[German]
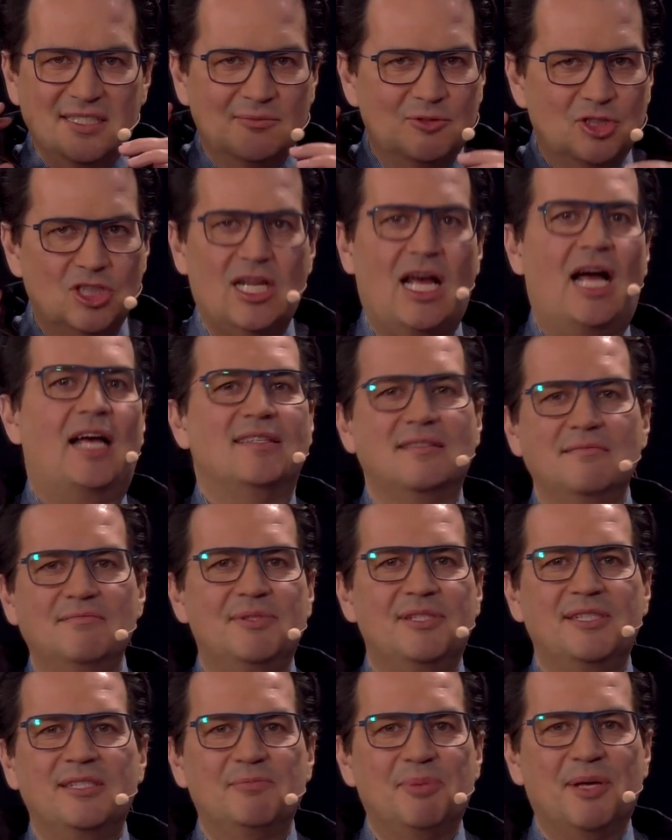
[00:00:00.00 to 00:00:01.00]
im
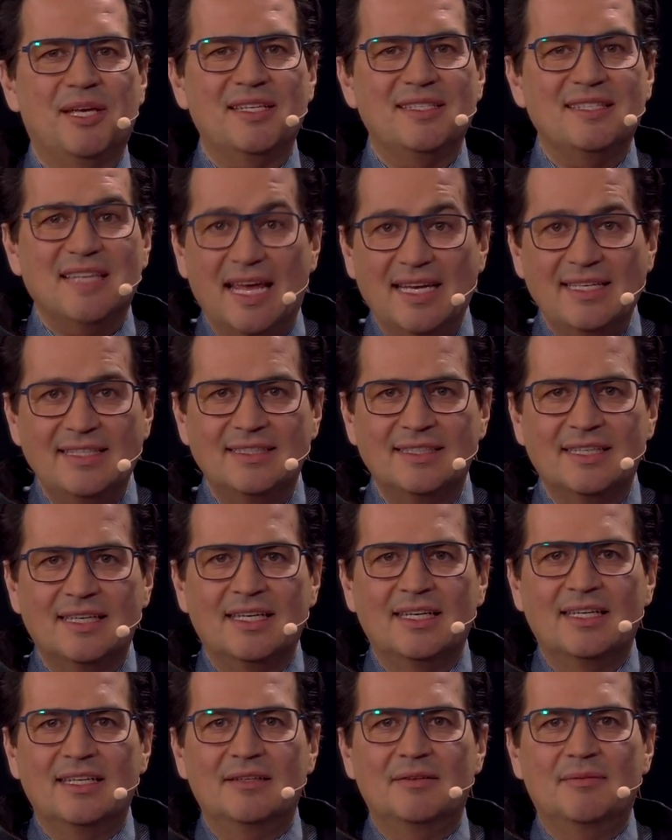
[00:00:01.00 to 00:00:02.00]
Straßenbild präsent.
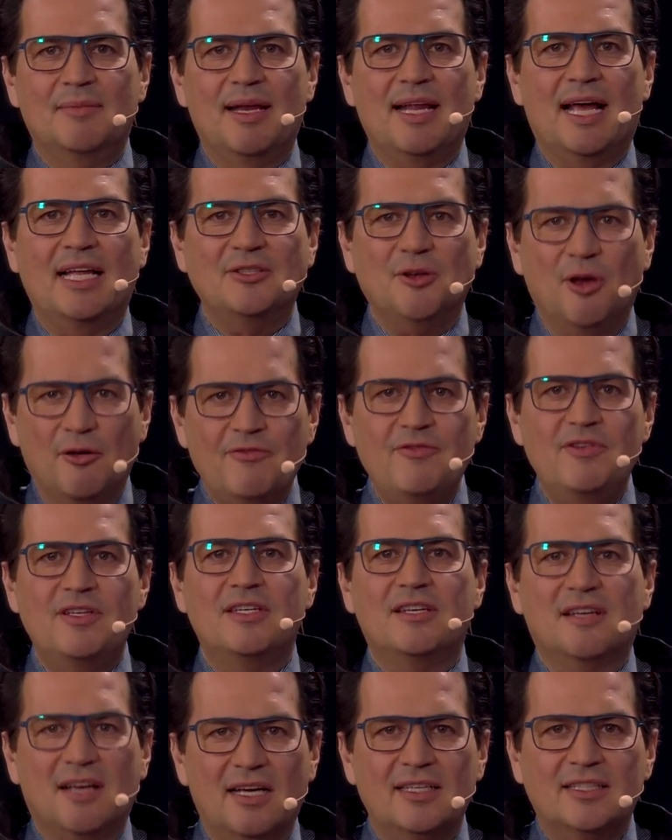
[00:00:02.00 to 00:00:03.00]
Äh, man hat
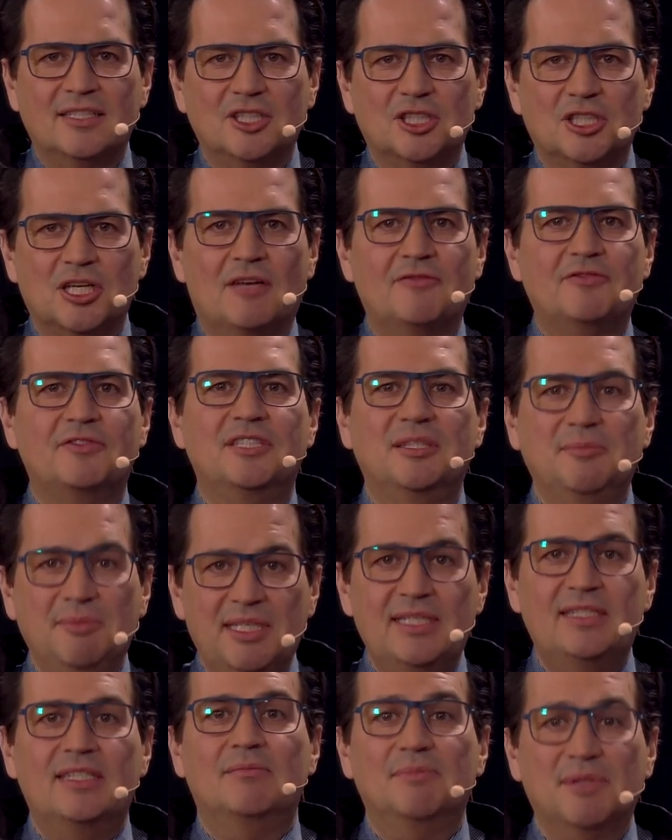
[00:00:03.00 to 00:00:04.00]
Öffentlichkeit geschaffen. Die
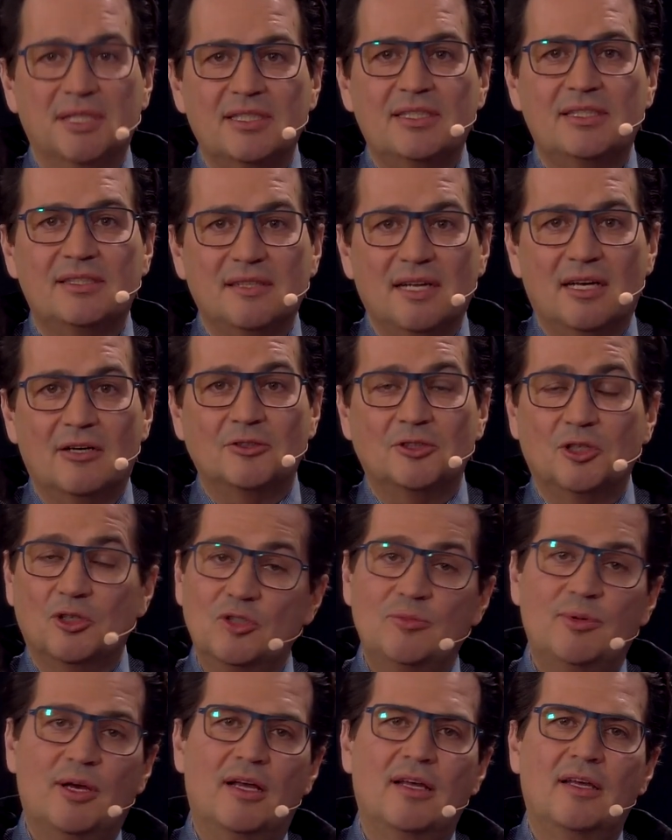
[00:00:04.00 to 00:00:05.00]
Medien berichten auch
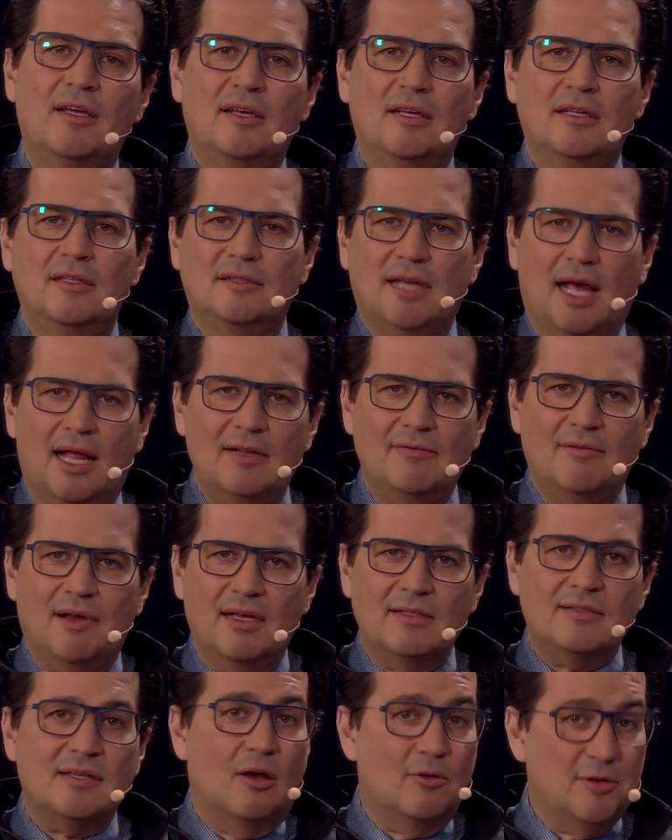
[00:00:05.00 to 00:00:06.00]
darüber,
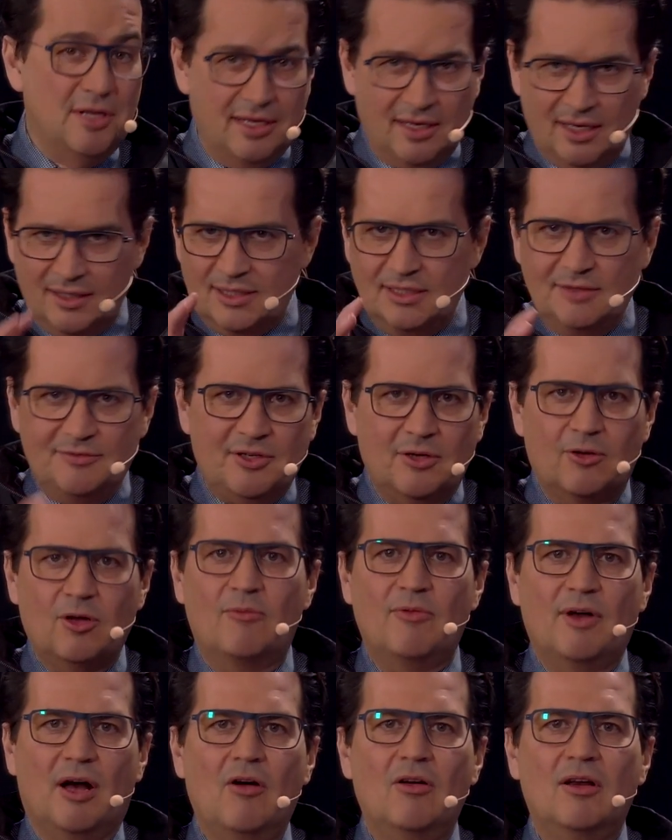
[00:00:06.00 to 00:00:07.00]
teilweise auch negativ. Da
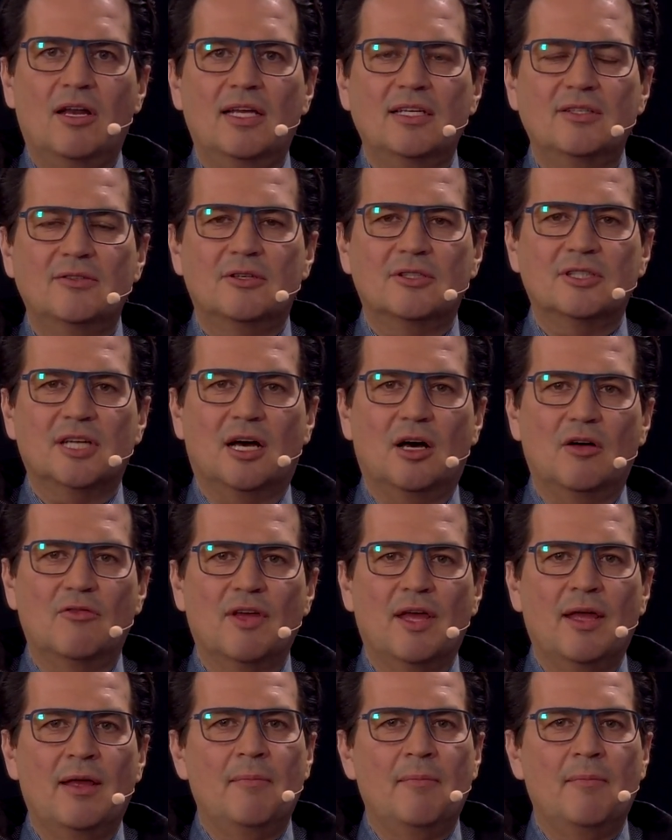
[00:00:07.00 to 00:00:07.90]
kommen wir auch gleich noch drauf.